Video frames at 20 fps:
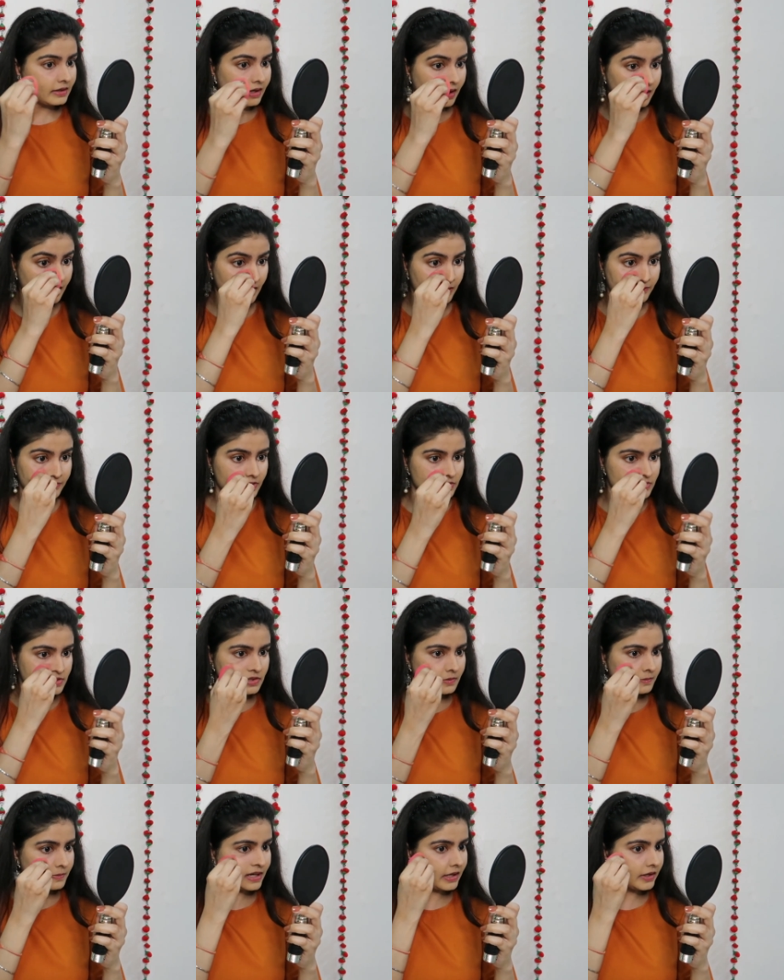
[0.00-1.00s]
या काफ़ी
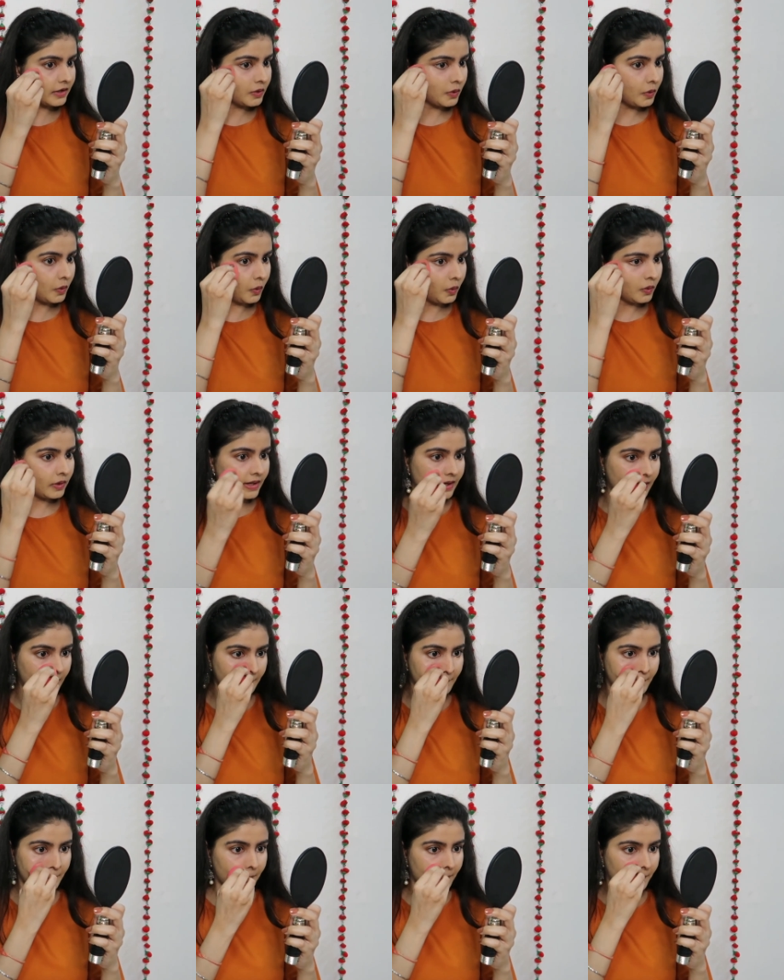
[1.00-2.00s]
अच्छे से ब्लेंड हो गया